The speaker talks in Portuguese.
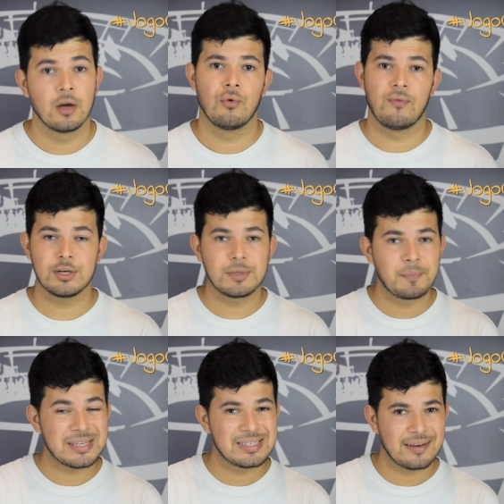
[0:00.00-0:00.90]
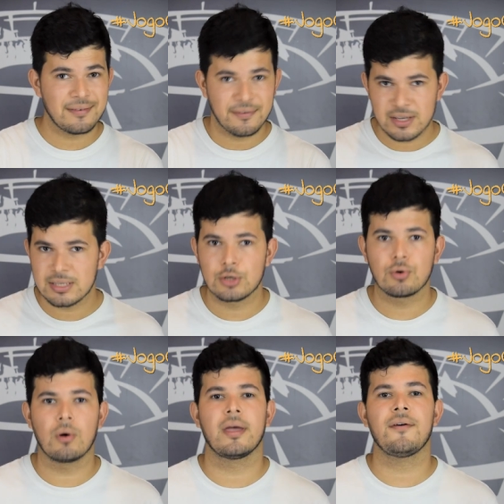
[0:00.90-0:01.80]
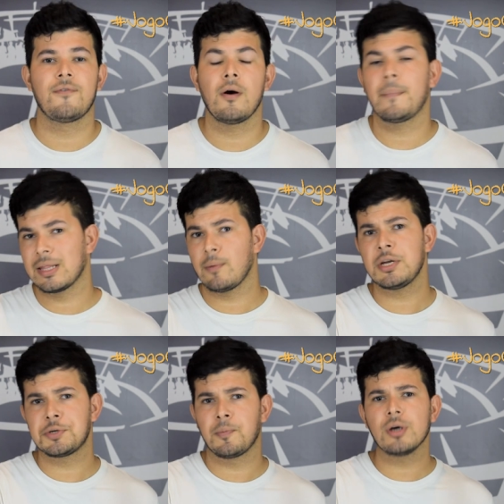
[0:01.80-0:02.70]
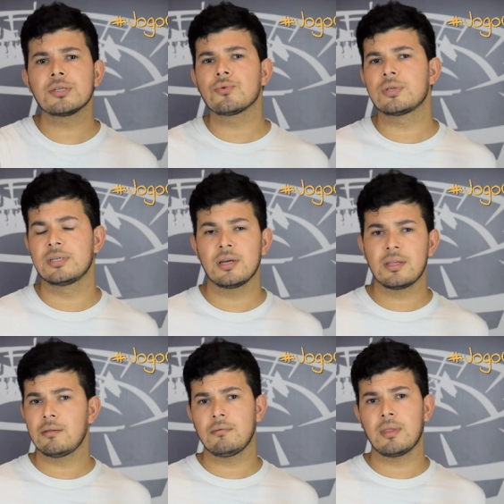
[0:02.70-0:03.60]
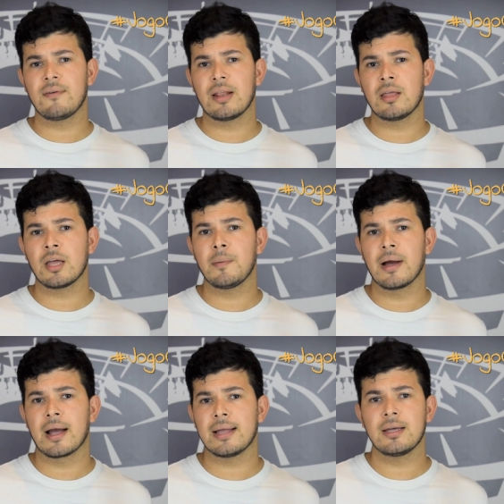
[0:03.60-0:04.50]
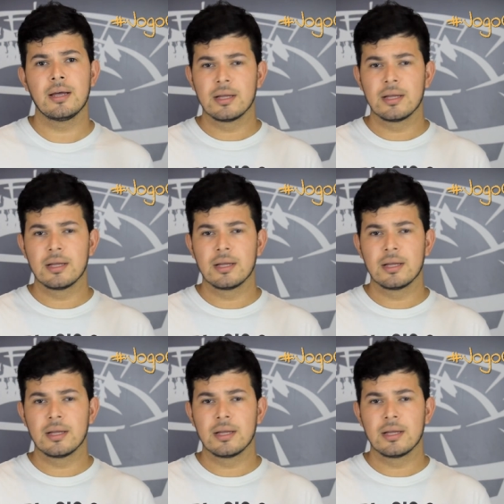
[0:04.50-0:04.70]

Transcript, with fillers: O Vasco precisava vencer de qualquer forma para dar uma resposta à torcida que estava lá na arquibancada